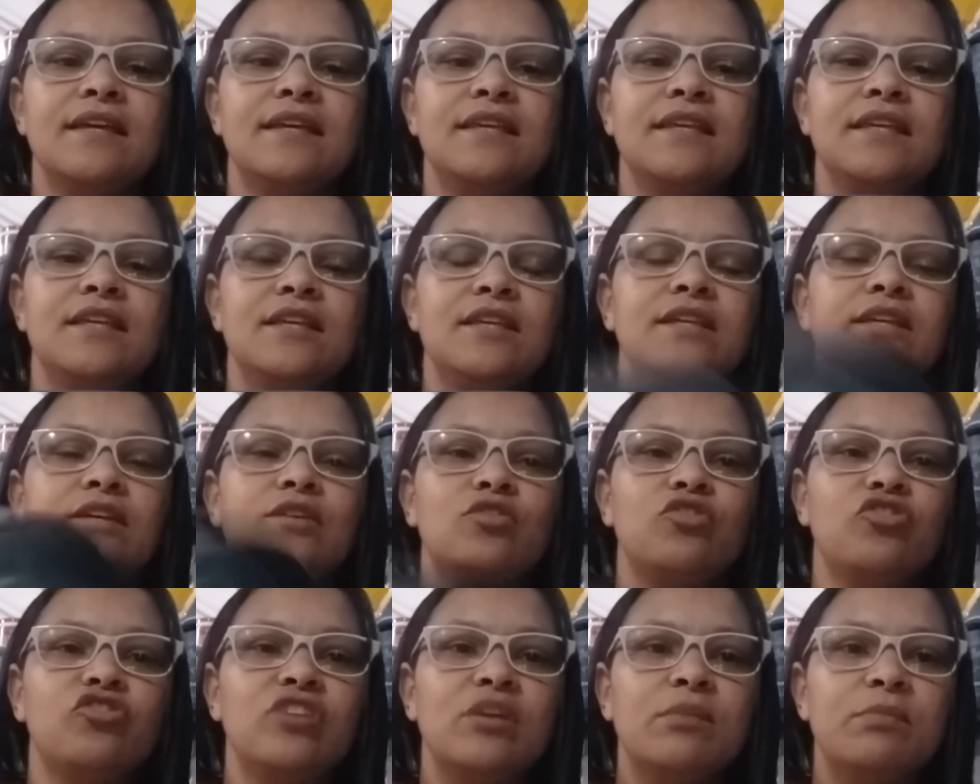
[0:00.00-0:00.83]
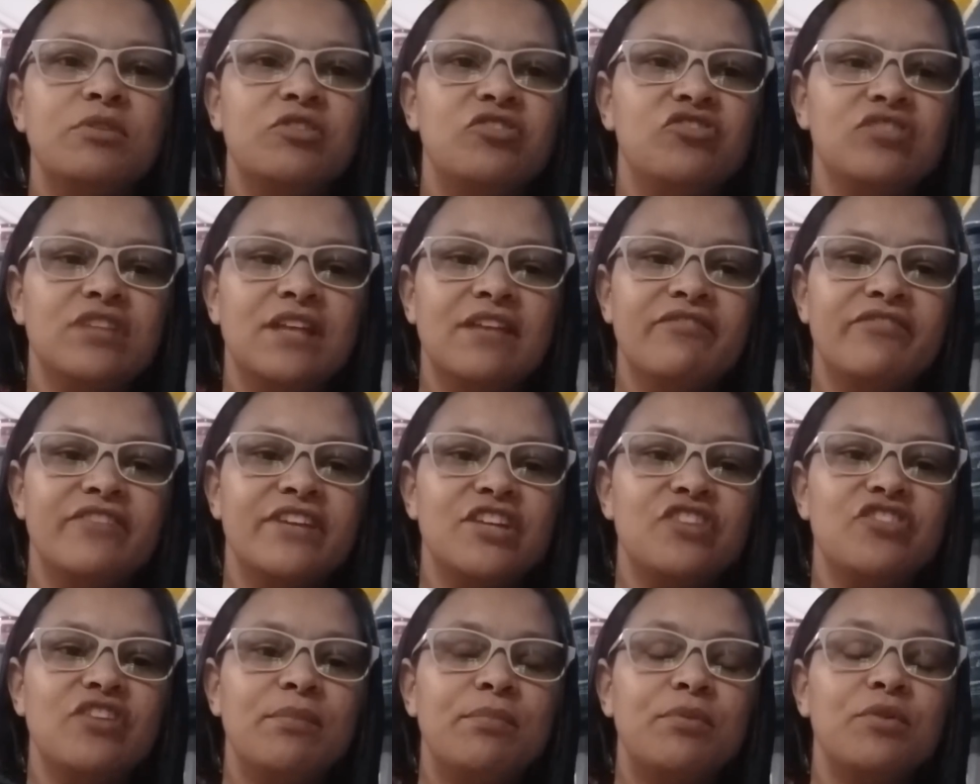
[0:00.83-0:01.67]
E eu tinha pedido a
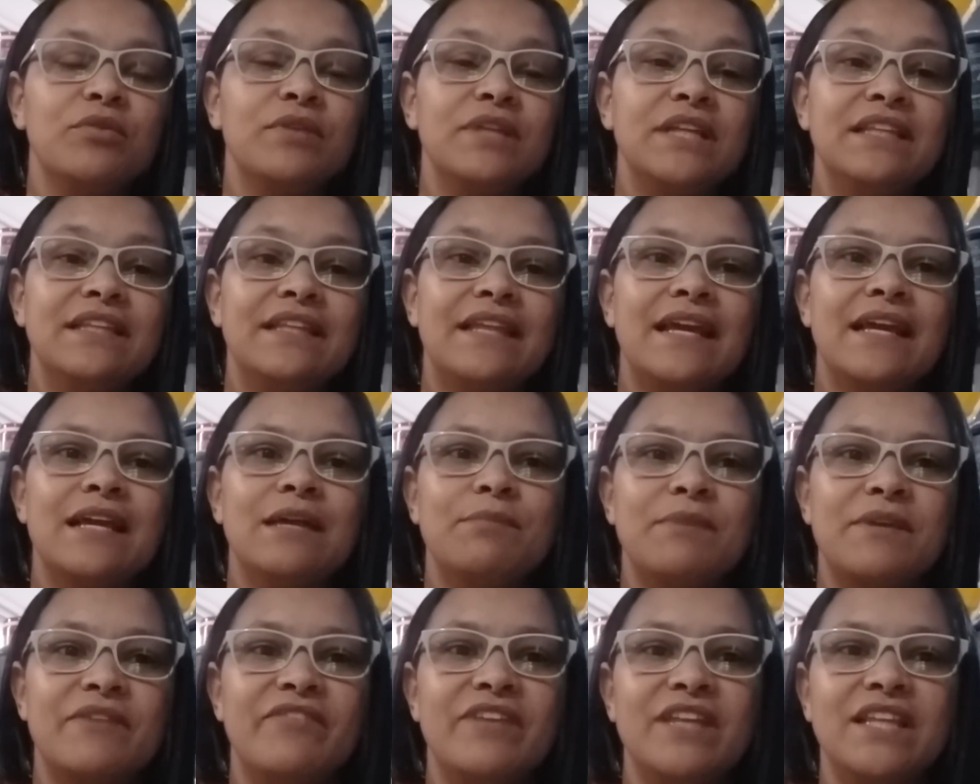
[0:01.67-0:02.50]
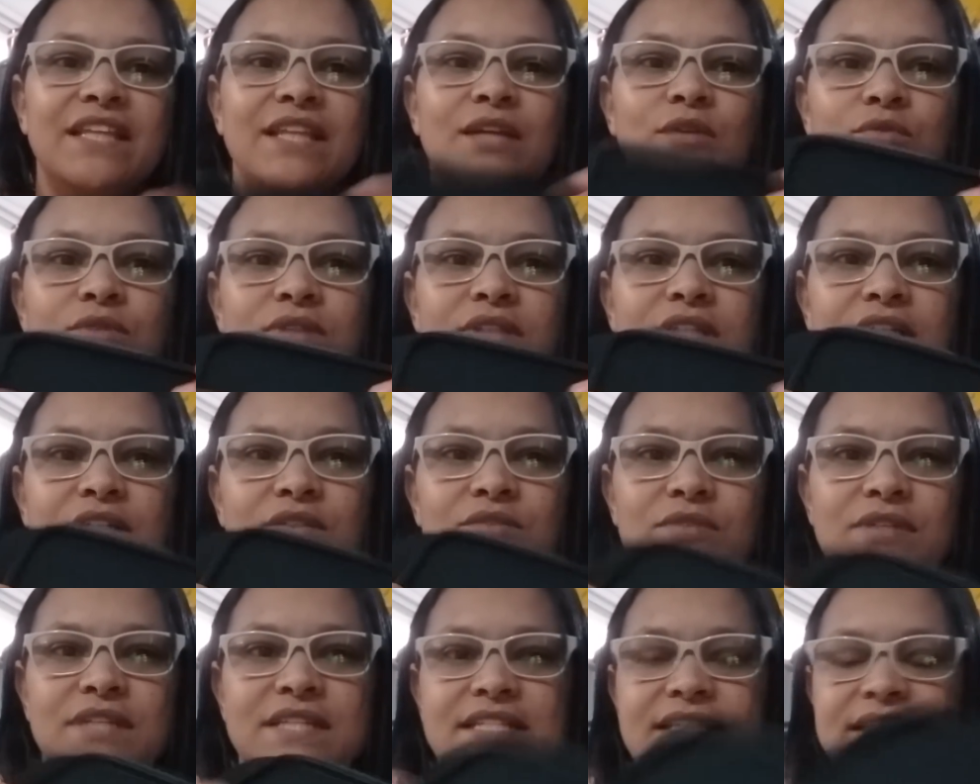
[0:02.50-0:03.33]
verde a pronta entrega, porque vendeu
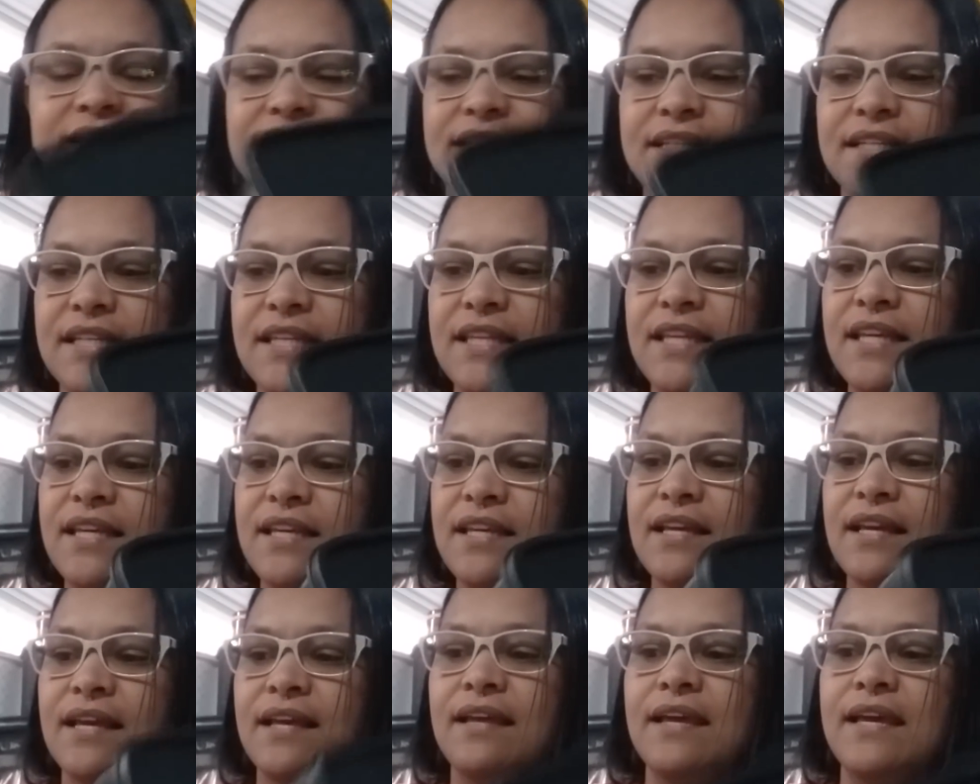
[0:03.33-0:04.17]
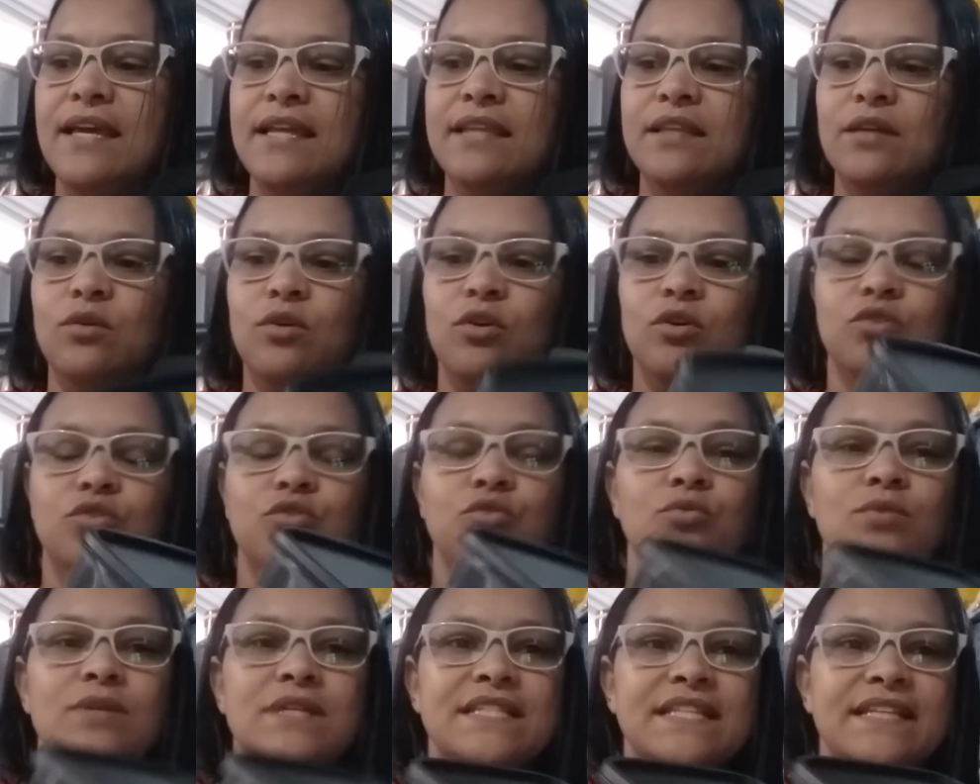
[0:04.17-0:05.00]
tanto dessas aqui. Então, ó,
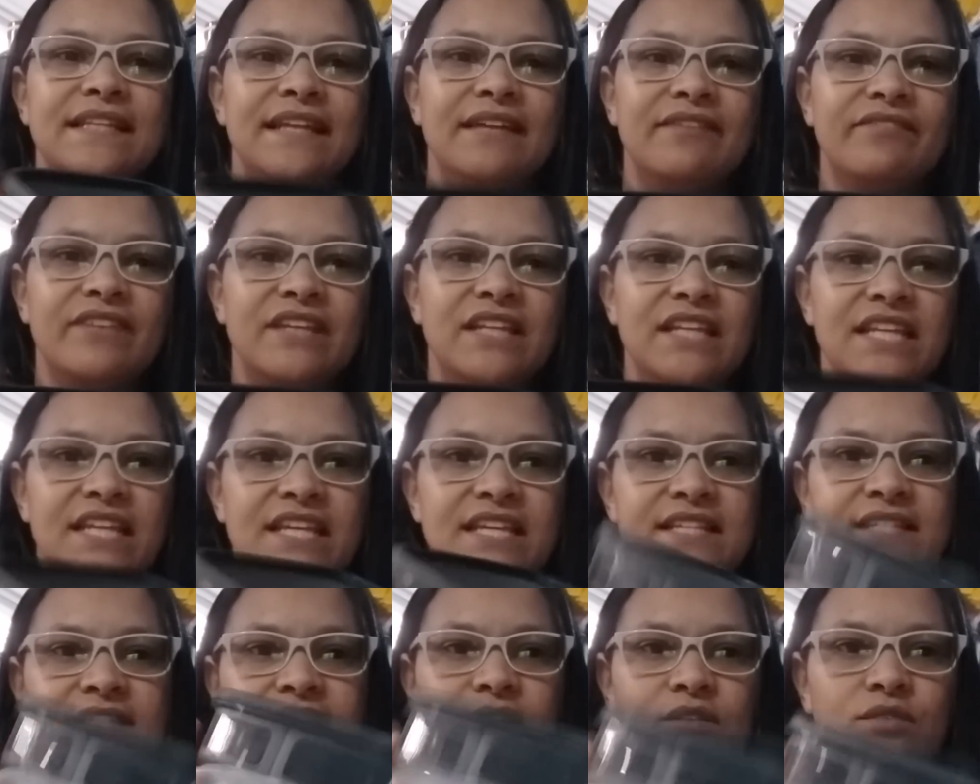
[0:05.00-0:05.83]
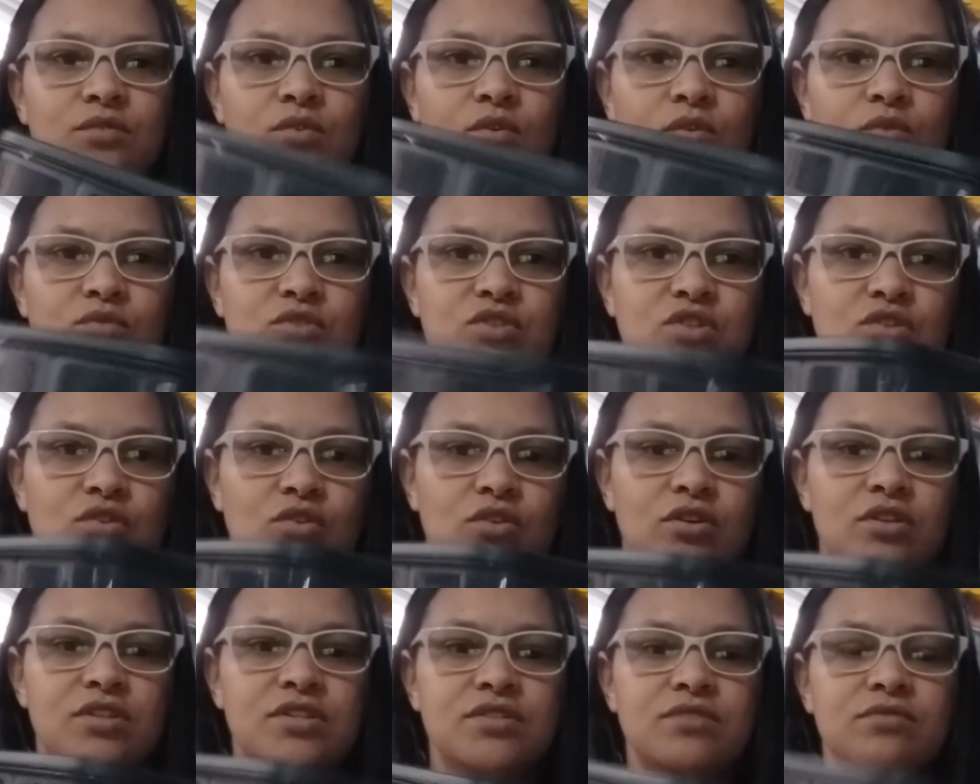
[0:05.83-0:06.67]
duas é da Vanessa, do
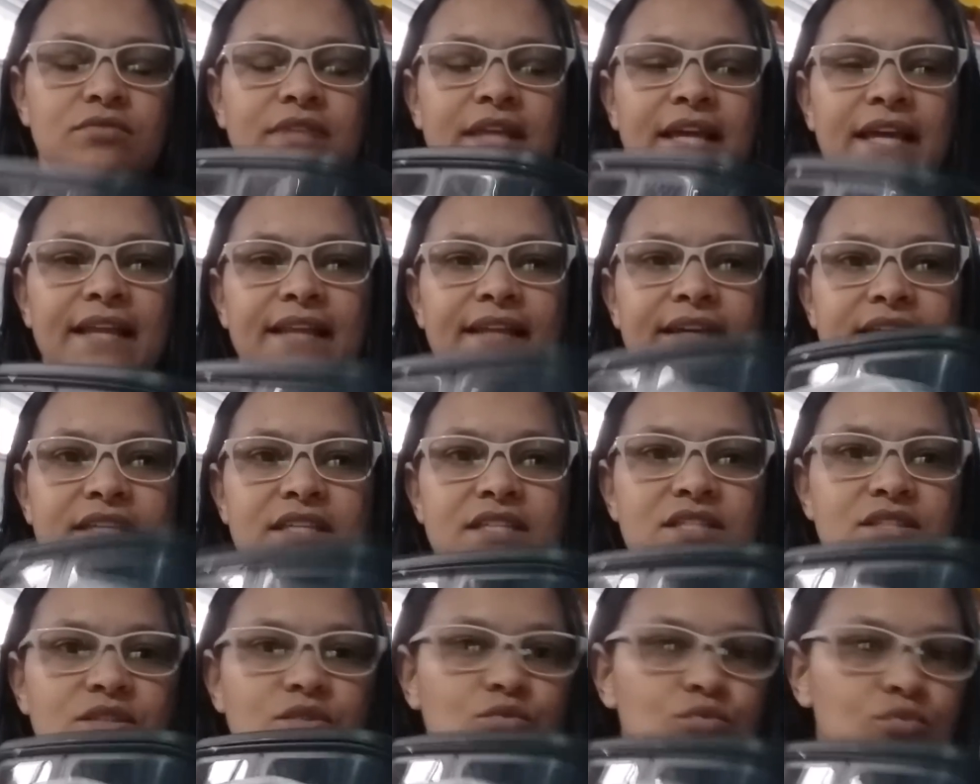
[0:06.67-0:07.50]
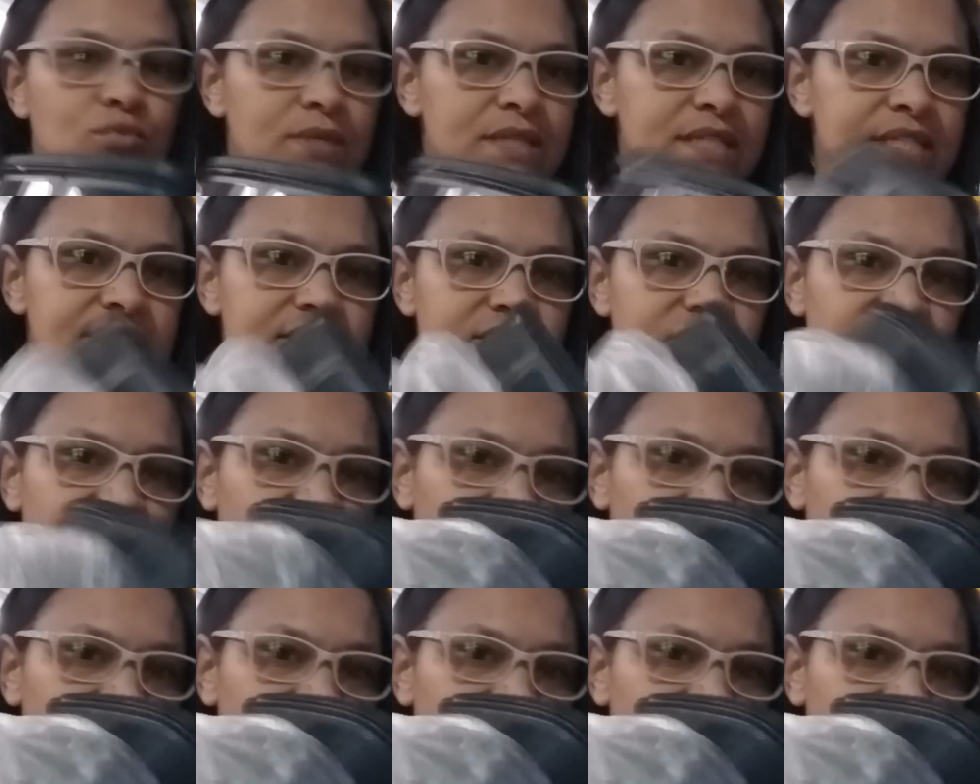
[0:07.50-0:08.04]
consórcio, tá? Ela quis duas, já